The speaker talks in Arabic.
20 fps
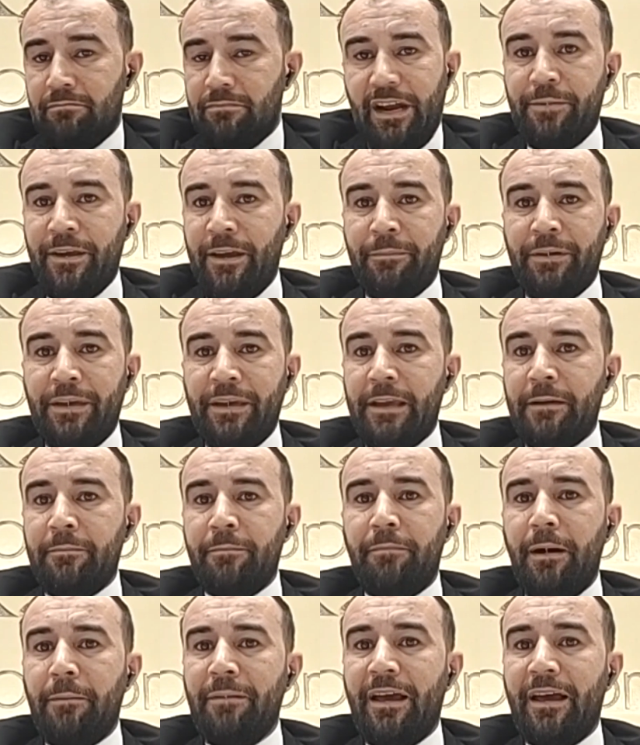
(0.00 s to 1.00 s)
راح يبيع
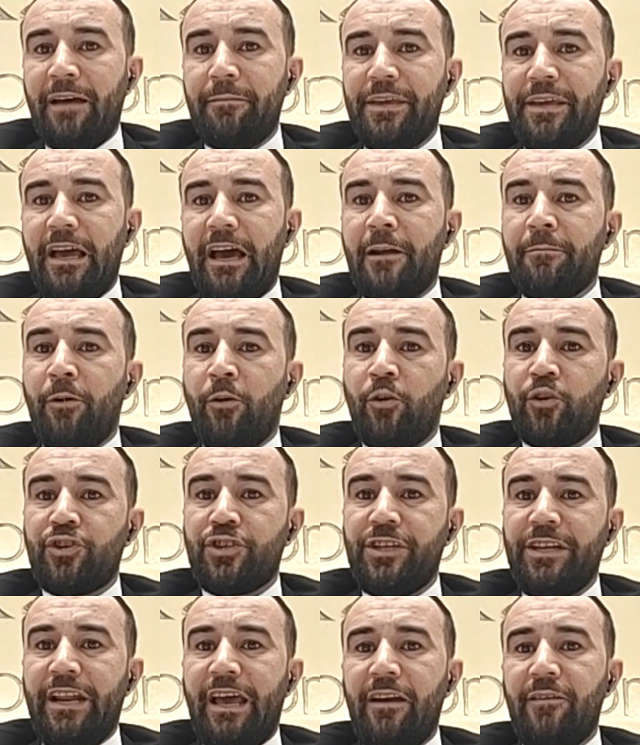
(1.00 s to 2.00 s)
بمبلغ
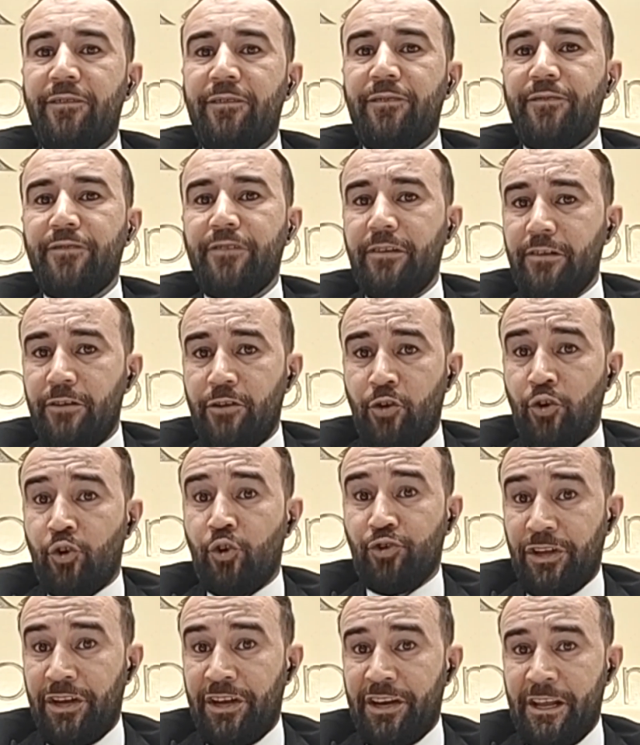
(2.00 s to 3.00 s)
124 ألف يورو
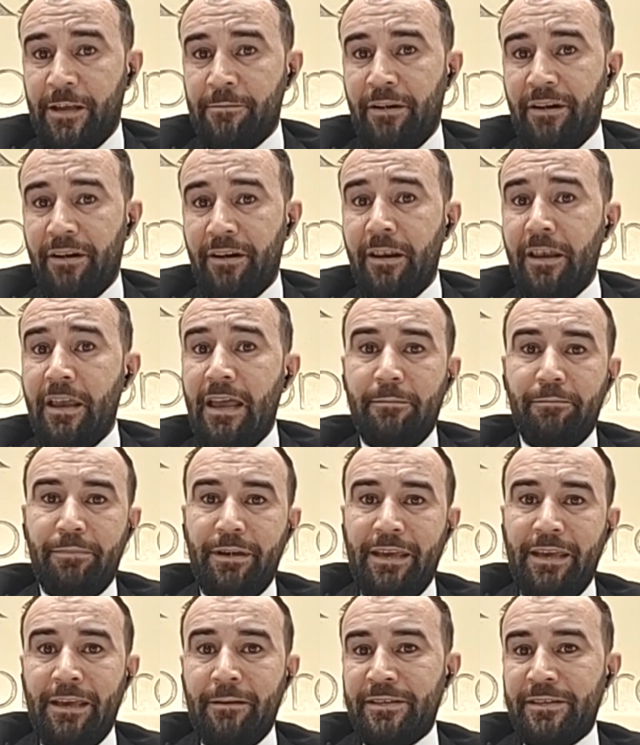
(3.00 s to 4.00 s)
تقريبا
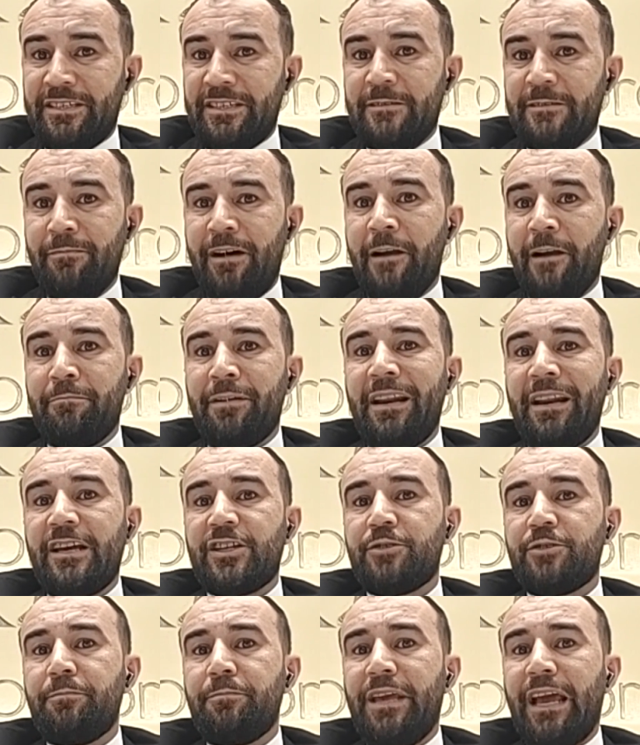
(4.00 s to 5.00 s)
باستثمار بلش
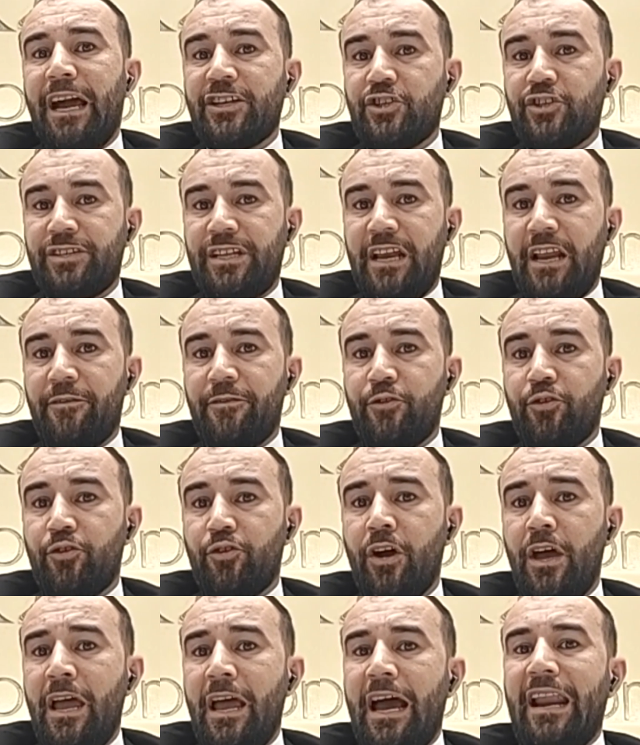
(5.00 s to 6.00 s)
ب 10000 يورو
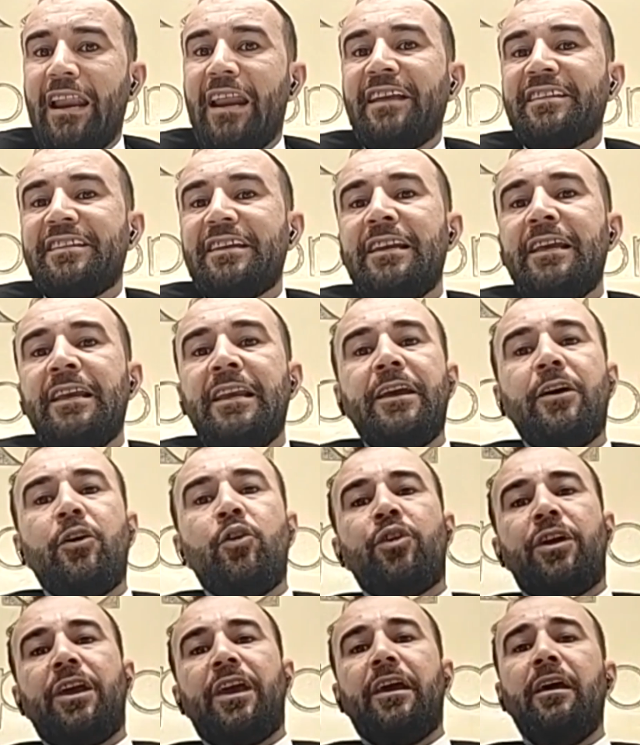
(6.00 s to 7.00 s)
هلا رح تقولي لي
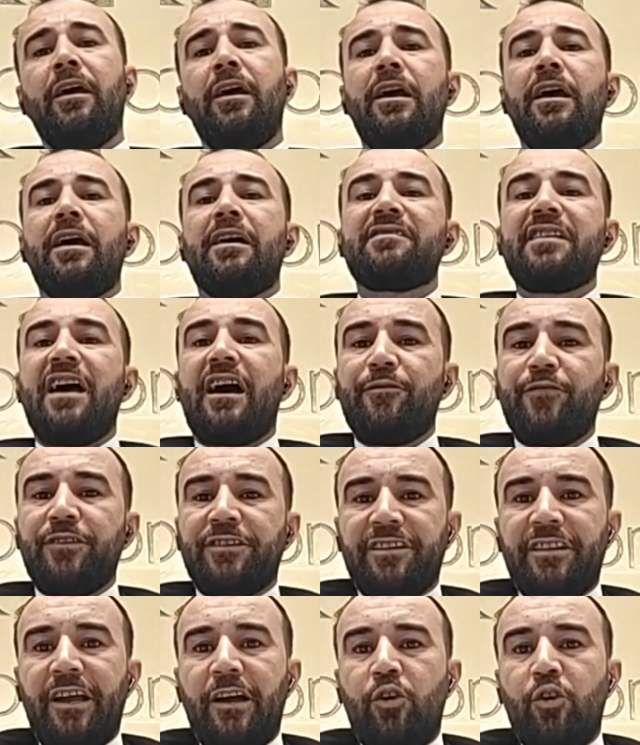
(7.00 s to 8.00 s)
اوكي صار في
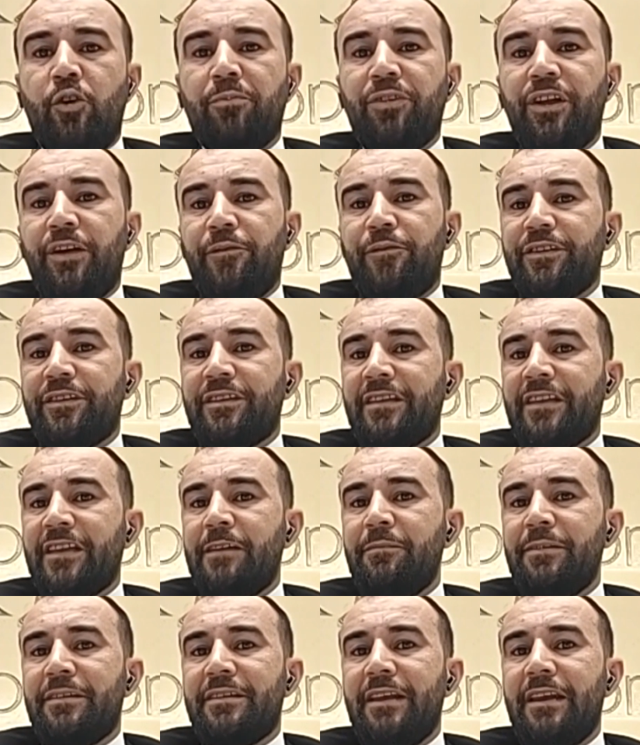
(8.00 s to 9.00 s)
تضخم ضعفت قيمه
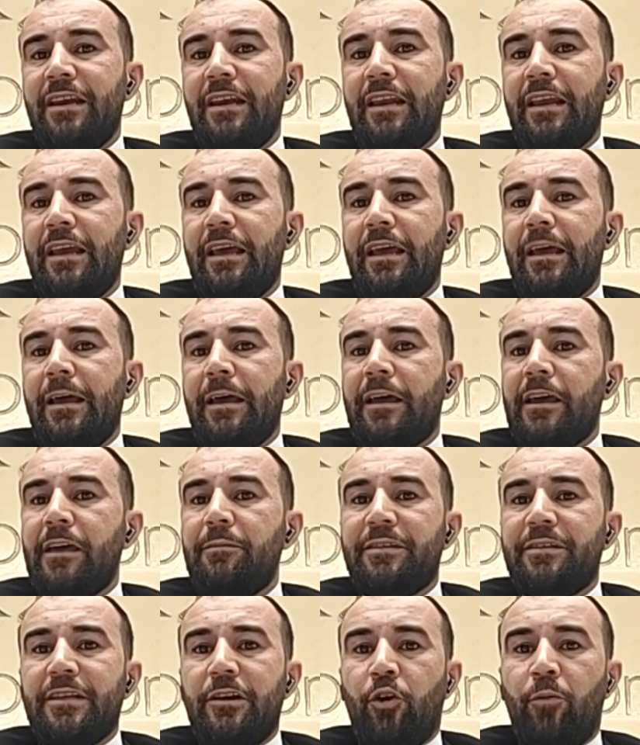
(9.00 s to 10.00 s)
قيمه
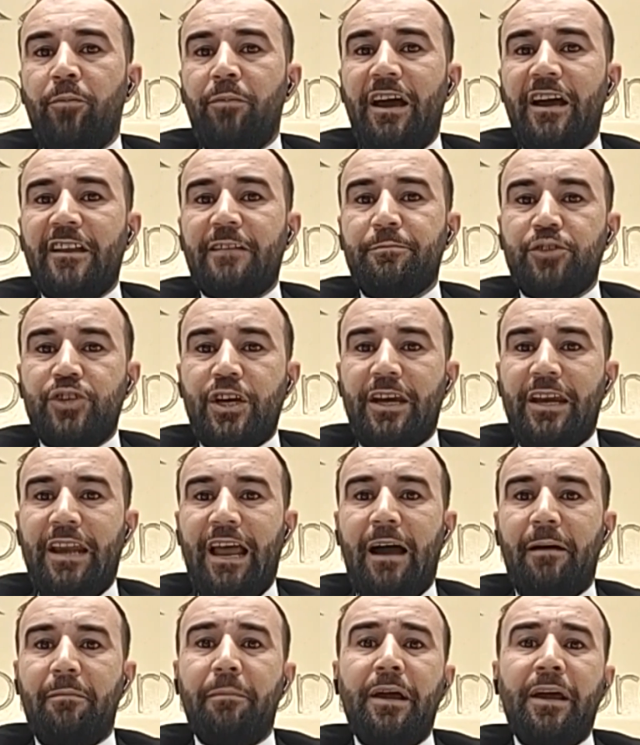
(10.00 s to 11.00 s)
العملات بشكل
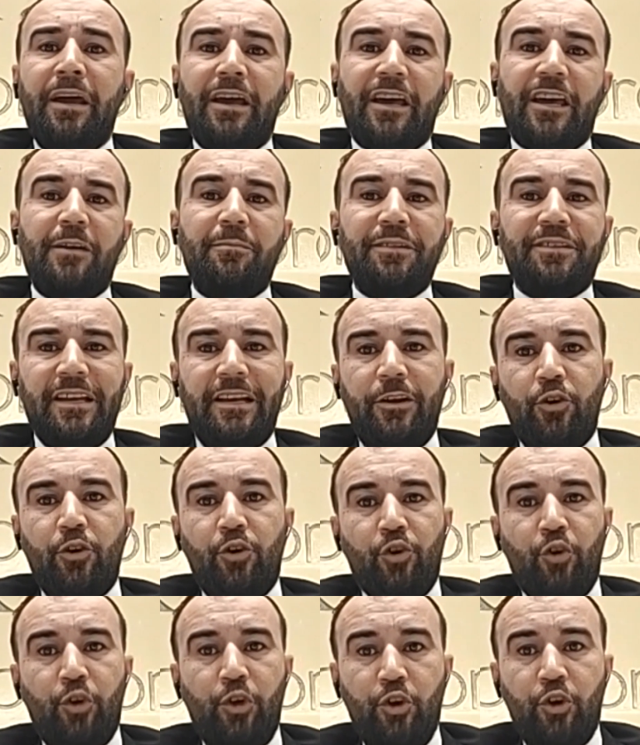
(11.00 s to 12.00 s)
عام قيمه اليورو
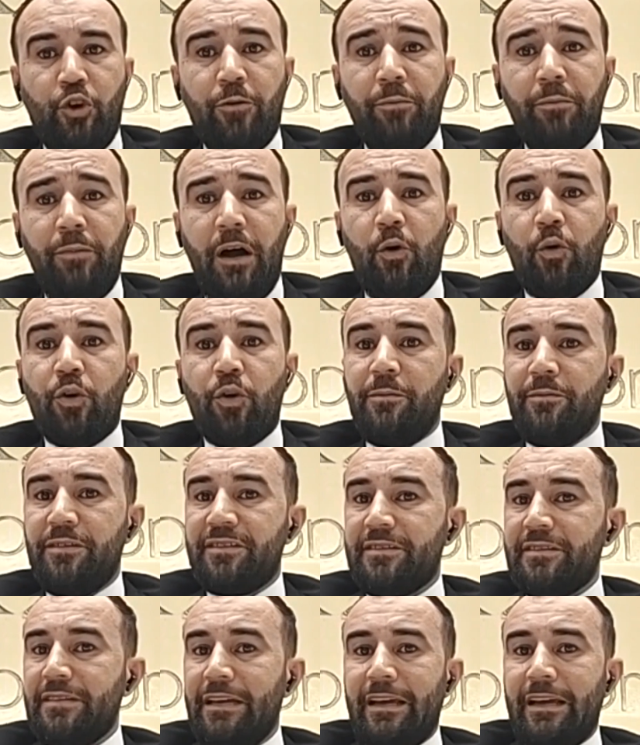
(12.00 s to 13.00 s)
اليوم او قيمه
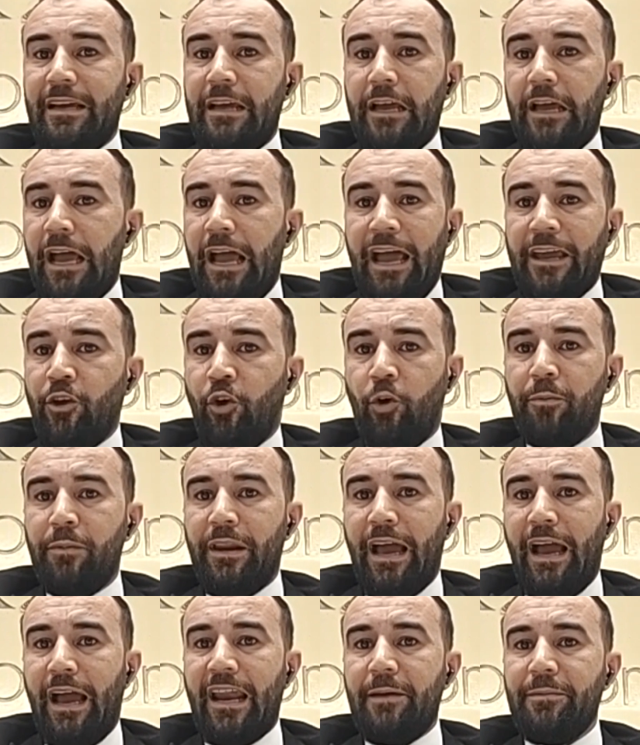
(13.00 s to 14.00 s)
آه، اي عمله
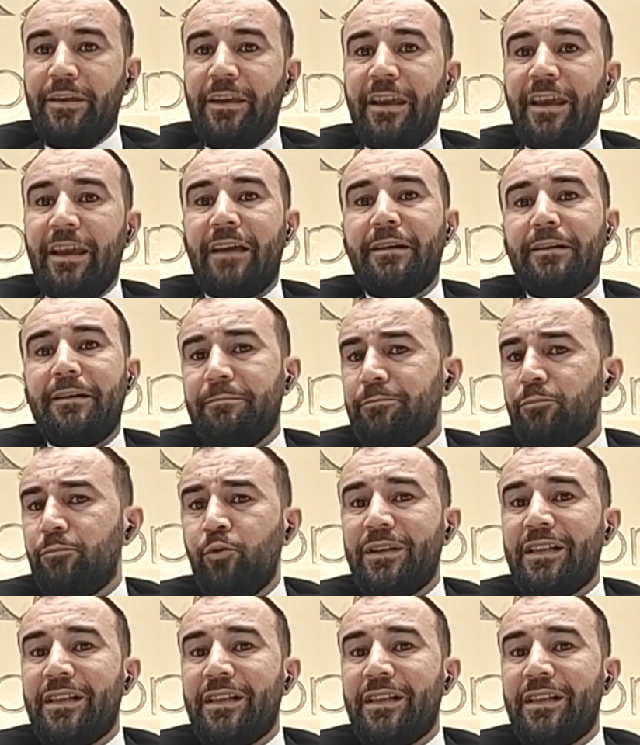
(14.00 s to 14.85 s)
عالميه مو مثل